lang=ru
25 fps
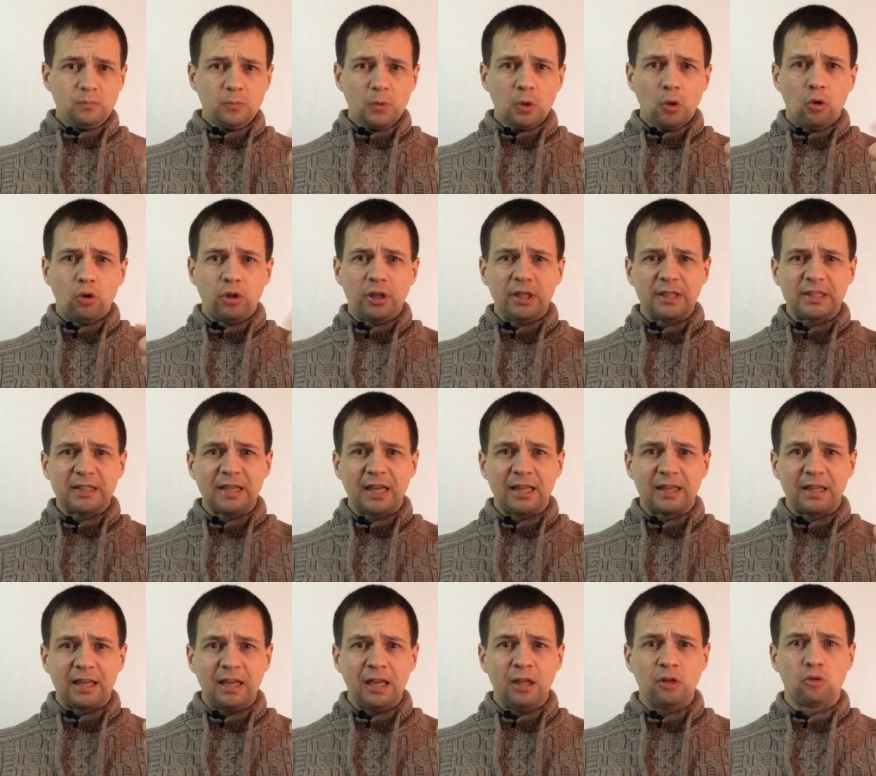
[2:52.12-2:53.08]
он
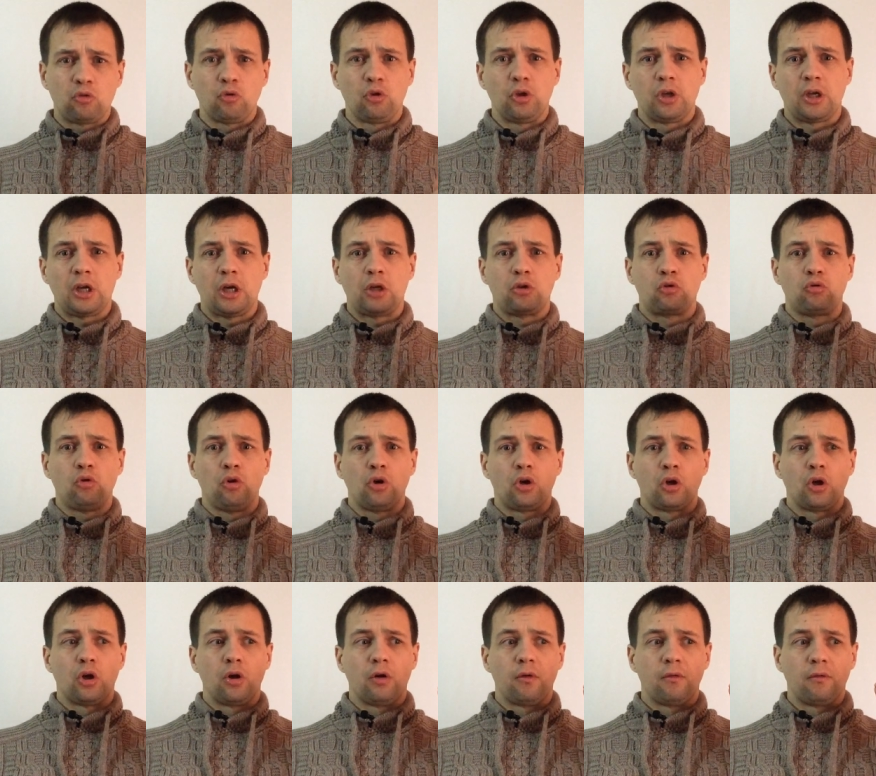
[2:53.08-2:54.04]
листает ленту, и как
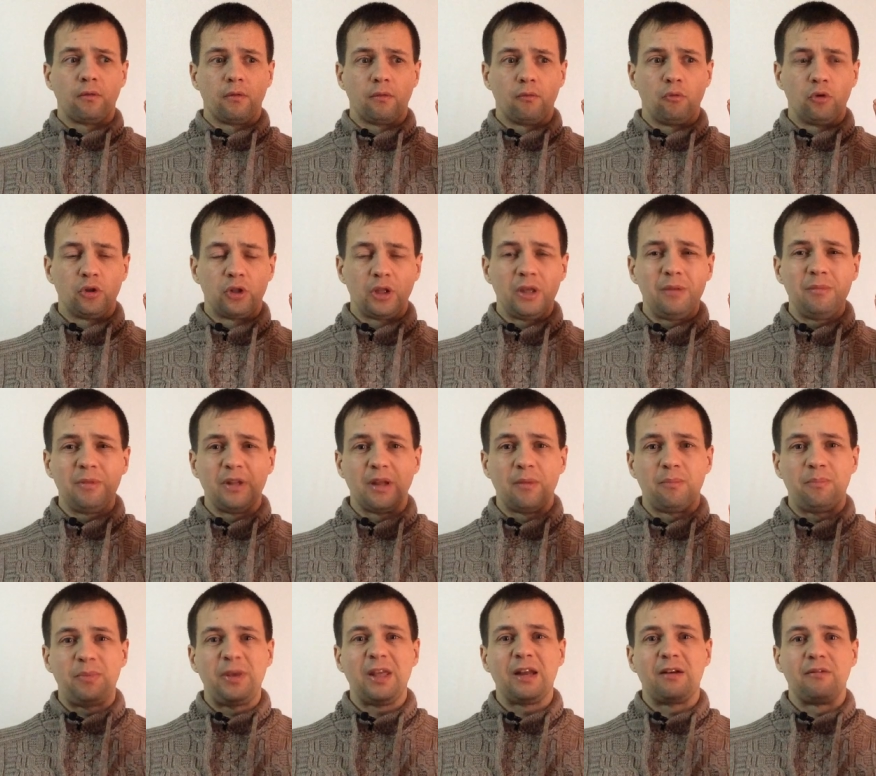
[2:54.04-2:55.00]
только вот именно
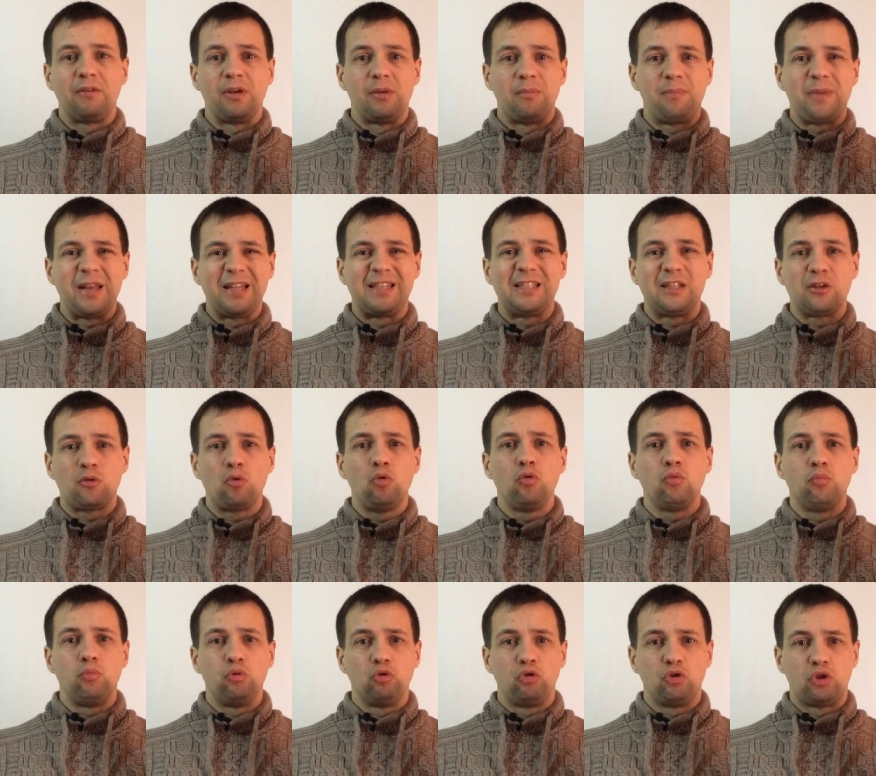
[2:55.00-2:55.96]
первые 5
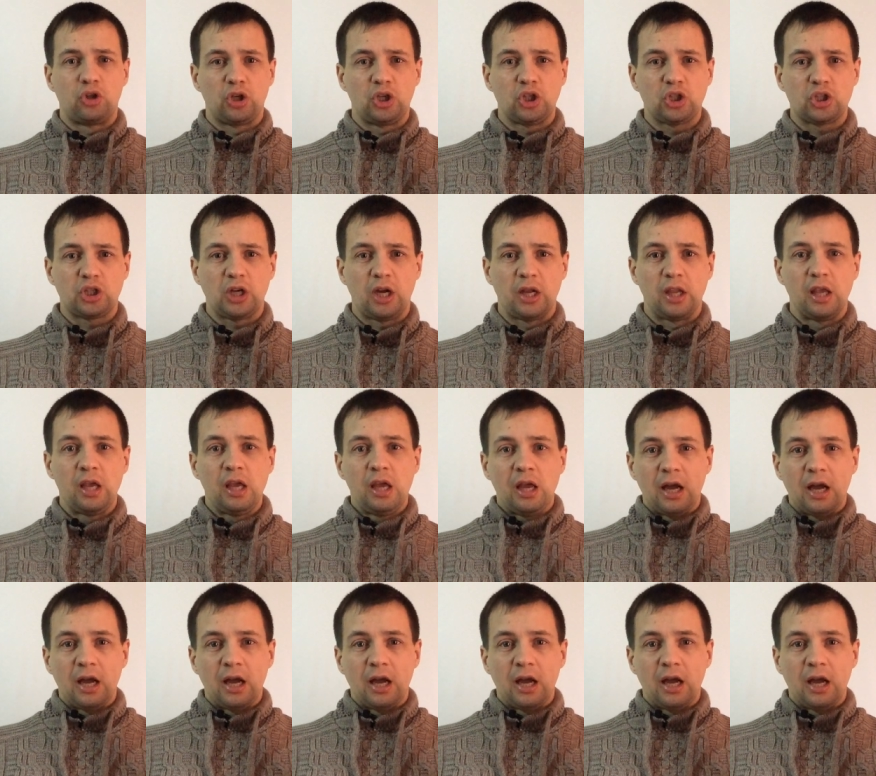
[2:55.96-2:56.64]
секунд будут решать,